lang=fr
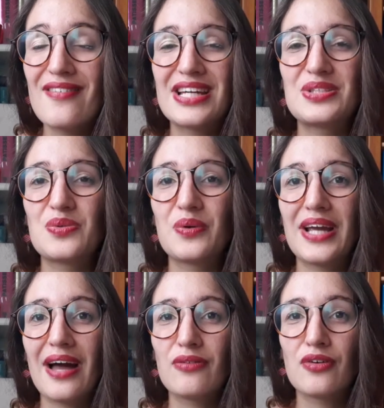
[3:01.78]
avec son
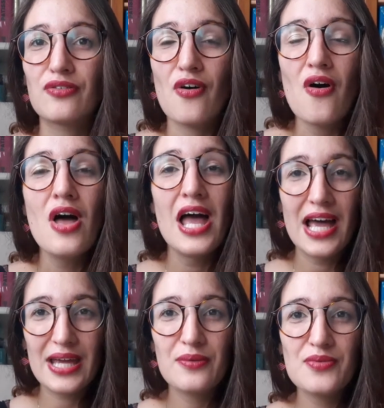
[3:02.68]
regard d'enfant
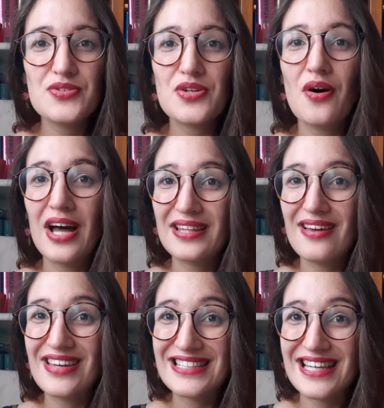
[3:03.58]
et on sent à
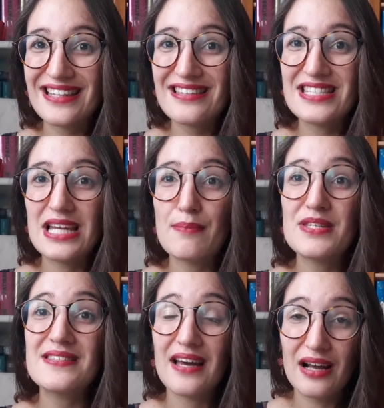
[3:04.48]
travers certains des
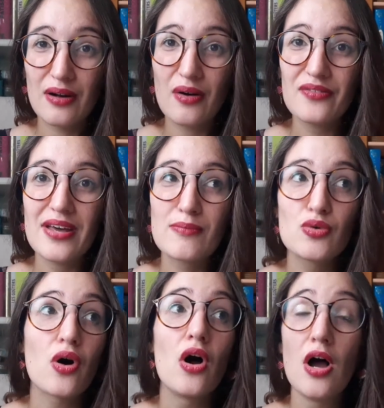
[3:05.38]
chapitres un grand
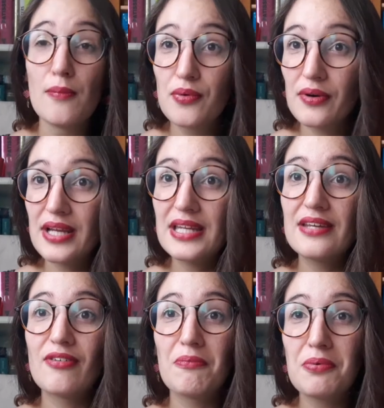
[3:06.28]
amour pour les
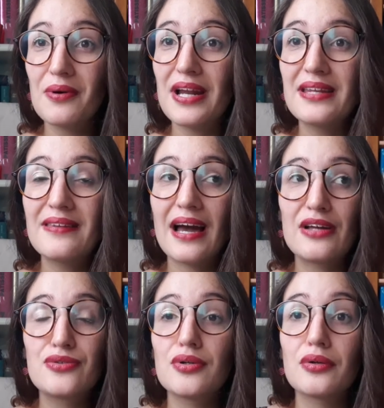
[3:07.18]
livres, pour la
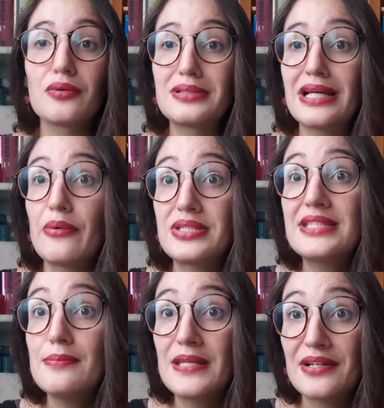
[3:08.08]
littérature. Donc ça
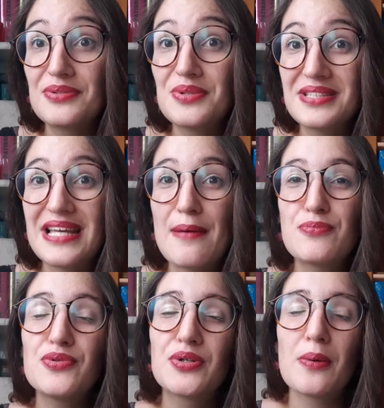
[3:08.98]
aussi bien sûr ça a
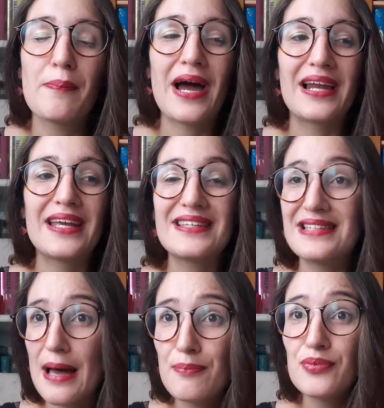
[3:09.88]
pu que me parler,
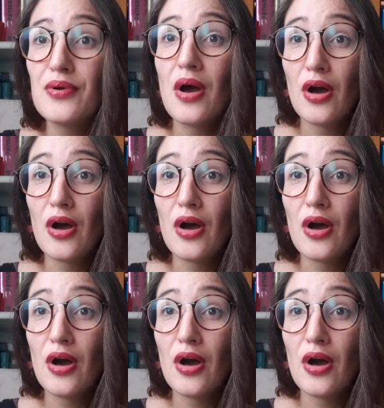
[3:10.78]
ça a pu